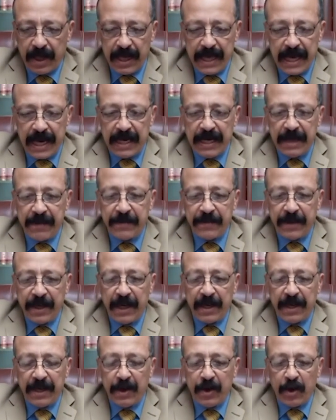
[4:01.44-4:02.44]
يعني
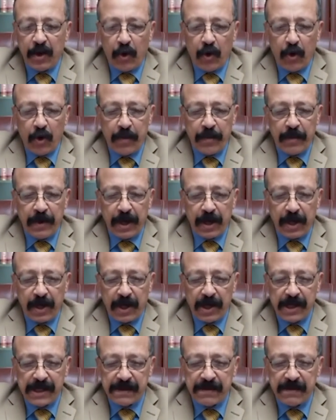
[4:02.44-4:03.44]
بتعلن الحكم
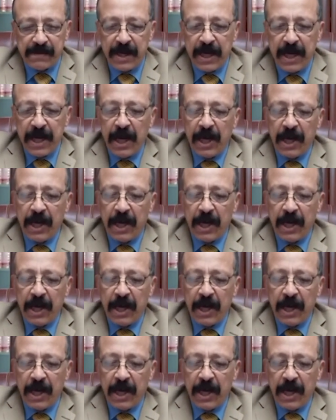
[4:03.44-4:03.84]
للخصم